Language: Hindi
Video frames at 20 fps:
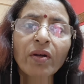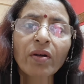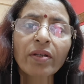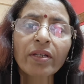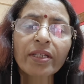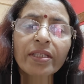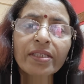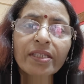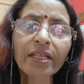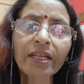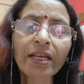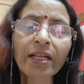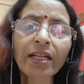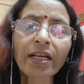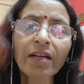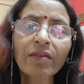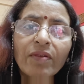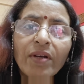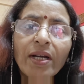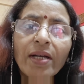और इसके
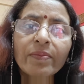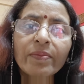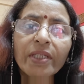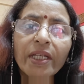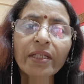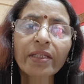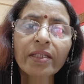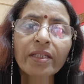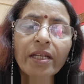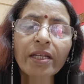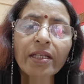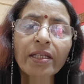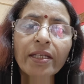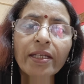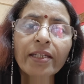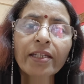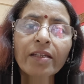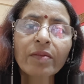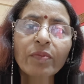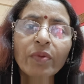अलावा आप जानते ही
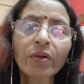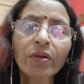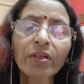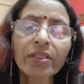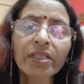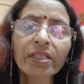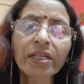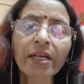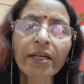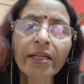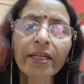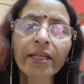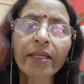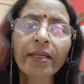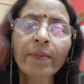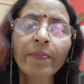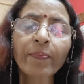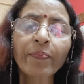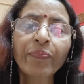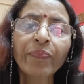हैं कि बहुत
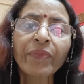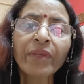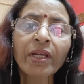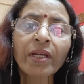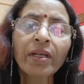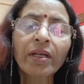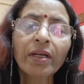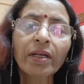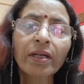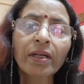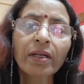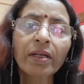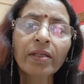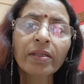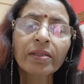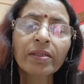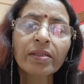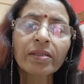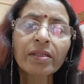सारे आ,